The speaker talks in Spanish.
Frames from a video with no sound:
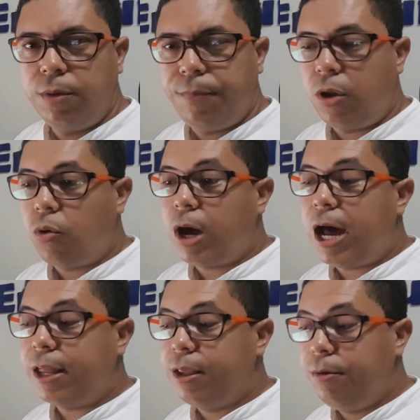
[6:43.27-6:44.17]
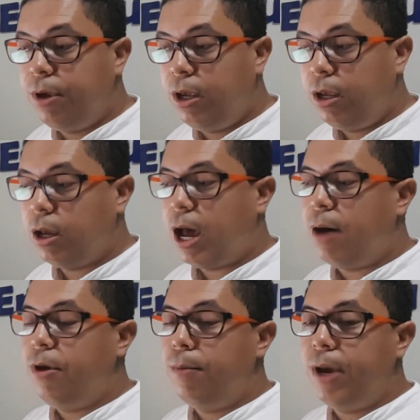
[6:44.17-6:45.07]
Pero Cardi B
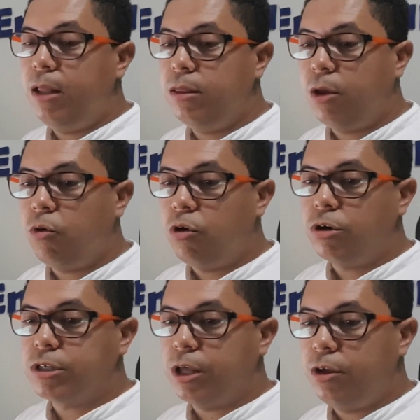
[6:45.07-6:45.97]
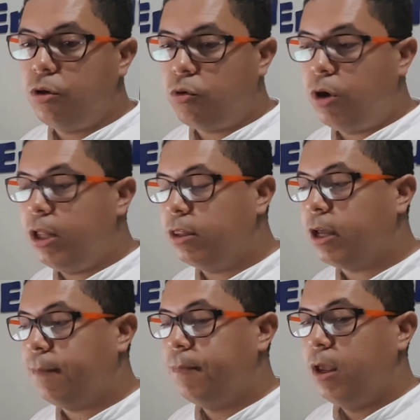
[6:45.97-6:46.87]
hábilmente, luego que se dio
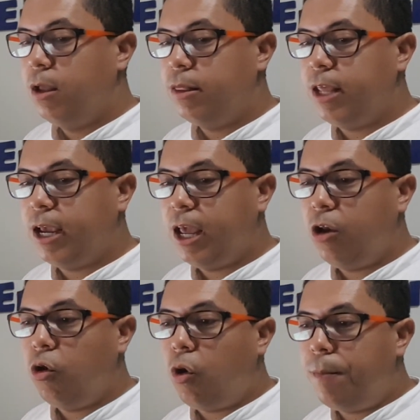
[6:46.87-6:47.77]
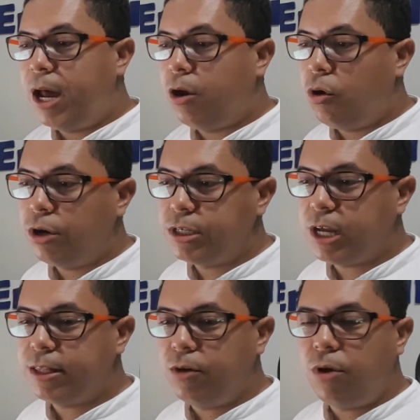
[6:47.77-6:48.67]
cuenta de que no manejó
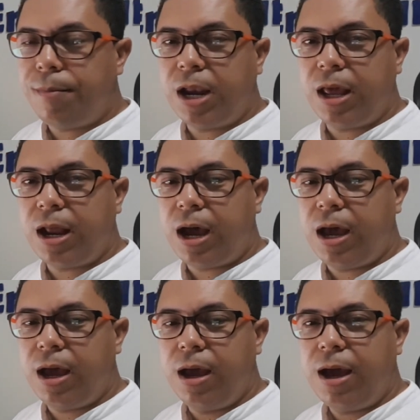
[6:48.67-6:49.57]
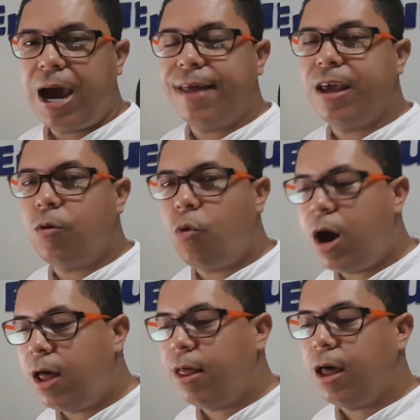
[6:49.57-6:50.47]
quizás de una manera
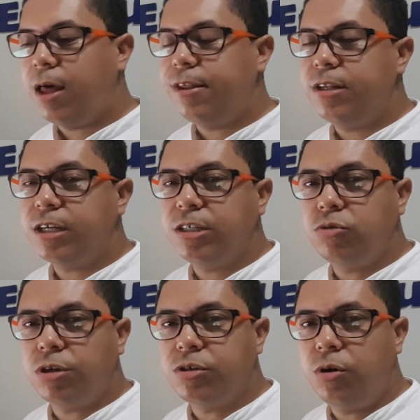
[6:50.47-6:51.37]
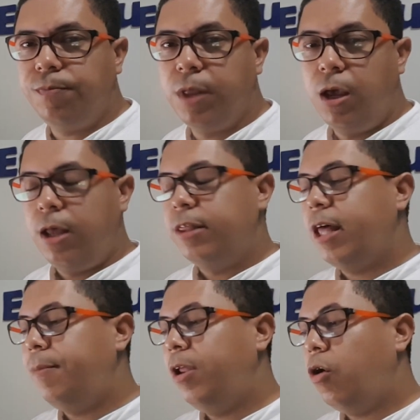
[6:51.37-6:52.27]
adecuada a dicha situación,
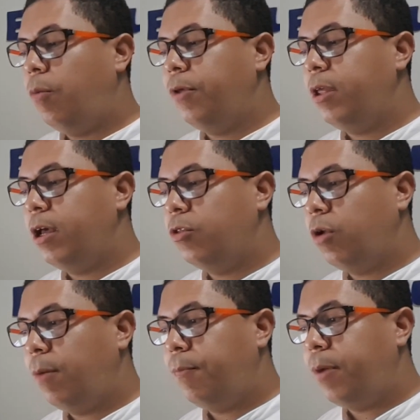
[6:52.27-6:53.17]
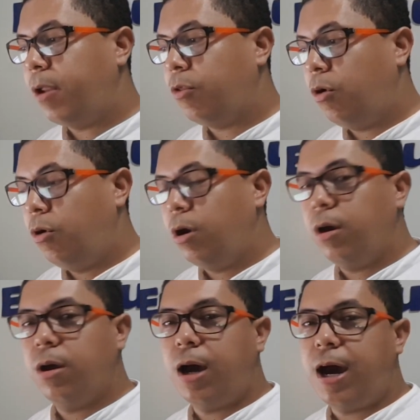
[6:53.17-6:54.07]
terminó pidiéndole
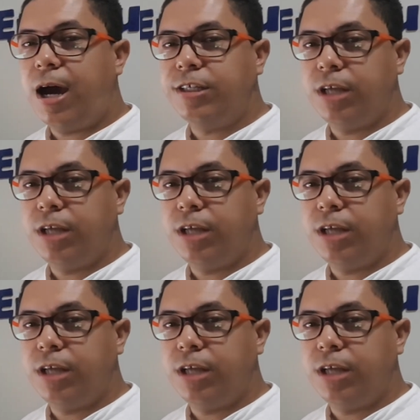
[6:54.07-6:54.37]
perdón a